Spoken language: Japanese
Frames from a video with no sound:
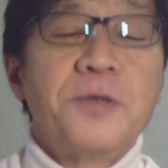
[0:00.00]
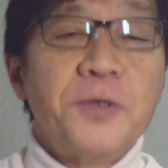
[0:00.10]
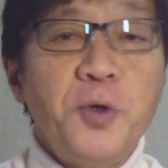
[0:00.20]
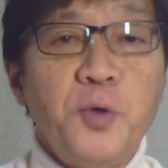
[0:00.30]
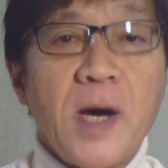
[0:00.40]

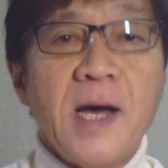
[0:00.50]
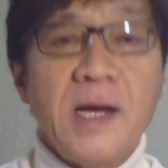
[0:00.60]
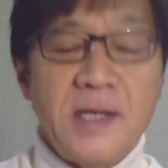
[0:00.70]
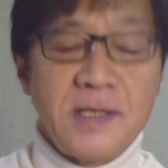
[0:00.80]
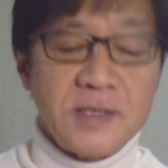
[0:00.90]
今日は
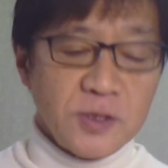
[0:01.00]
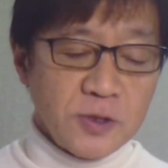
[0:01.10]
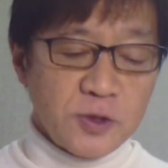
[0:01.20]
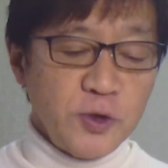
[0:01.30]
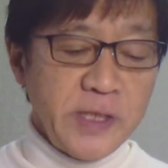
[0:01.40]

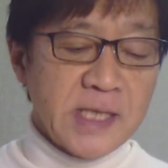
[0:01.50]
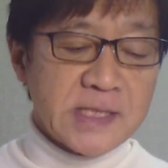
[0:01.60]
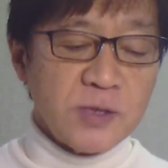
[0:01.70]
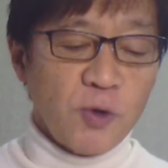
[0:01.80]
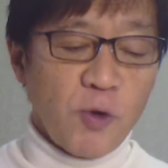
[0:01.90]
12
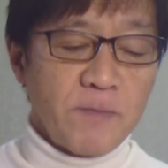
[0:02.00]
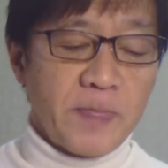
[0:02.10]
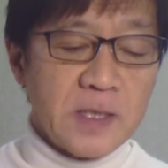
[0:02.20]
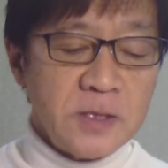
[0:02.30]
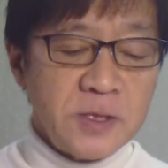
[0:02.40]
月の
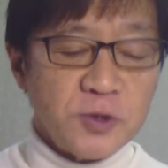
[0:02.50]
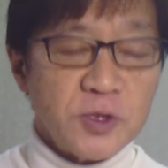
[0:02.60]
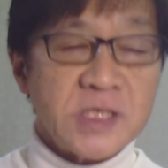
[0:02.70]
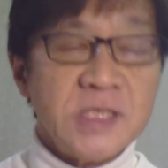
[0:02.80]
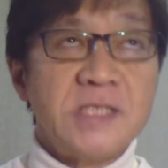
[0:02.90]

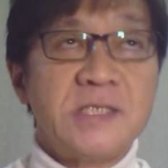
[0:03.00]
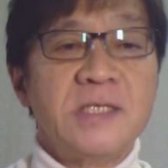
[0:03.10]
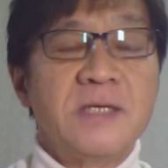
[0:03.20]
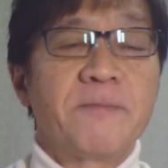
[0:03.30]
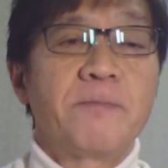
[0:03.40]
27日
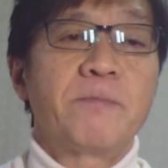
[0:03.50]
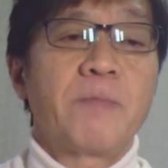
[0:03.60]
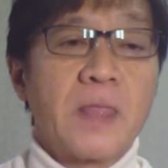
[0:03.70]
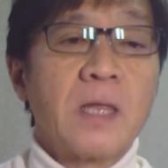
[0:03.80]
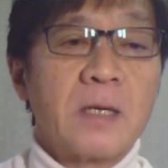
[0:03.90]

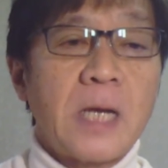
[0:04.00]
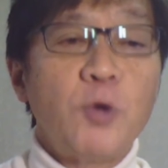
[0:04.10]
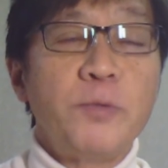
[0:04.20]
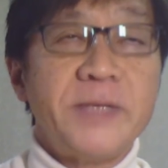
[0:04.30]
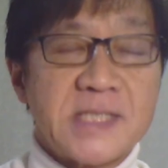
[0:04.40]
火
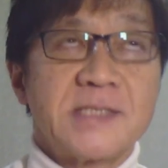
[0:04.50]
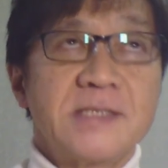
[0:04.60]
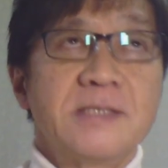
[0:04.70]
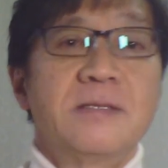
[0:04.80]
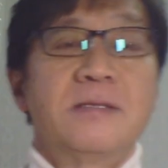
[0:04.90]
曜日です
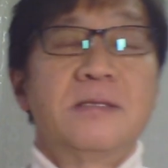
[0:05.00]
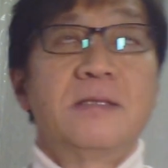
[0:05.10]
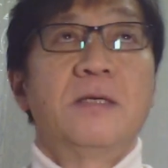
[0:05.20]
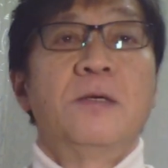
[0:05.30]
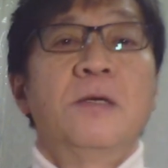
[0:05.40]

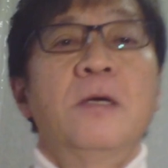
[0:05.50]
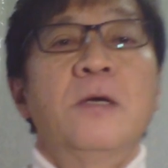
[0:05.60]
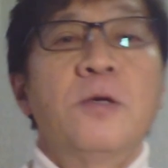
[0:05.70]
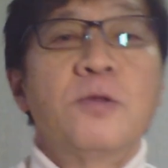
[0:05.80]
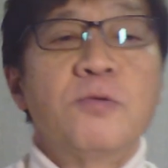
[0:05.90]

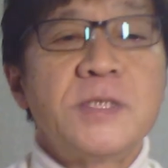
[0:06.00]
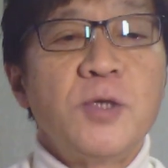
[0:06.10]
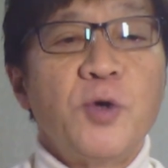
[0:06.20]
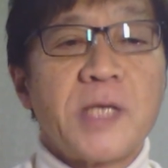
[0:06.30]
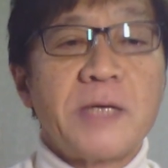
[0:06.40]
能代比
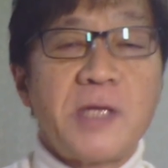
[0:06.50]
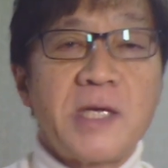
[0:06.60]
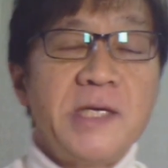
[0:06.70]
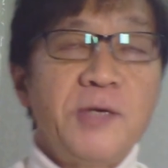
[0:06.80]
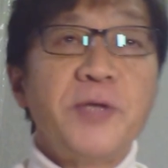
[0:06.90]
較
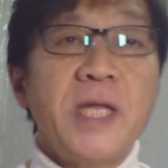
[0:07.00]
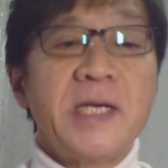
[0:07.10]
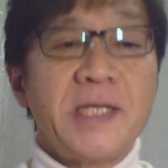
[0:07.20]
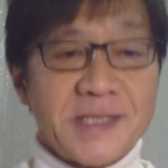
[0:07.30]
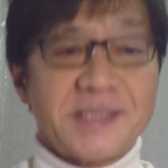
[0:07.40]
的良い天
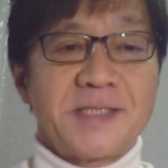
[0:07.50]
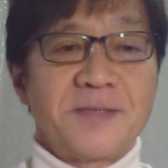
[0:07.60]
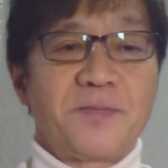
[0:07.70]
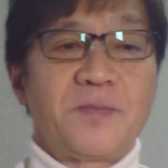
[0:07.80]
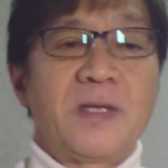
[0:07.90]
気です、
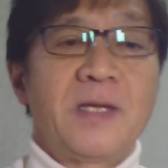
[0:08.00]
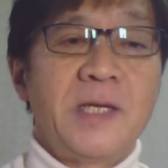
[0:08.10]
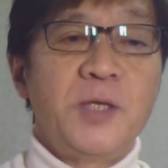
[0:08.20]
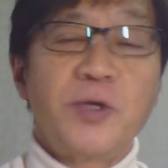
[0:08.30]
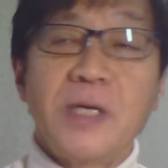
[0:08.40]
えー、
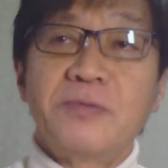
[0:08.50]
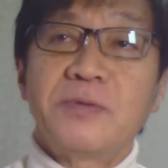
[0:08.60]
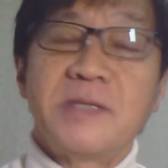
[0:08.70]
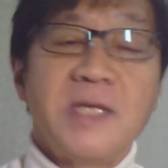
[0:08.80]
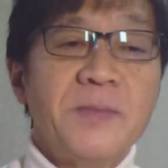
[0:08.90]
雪は降っ
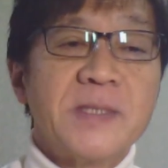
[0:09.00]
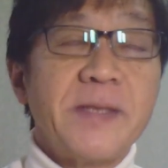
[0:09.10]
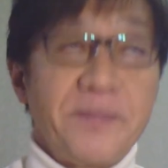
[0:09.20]
ていません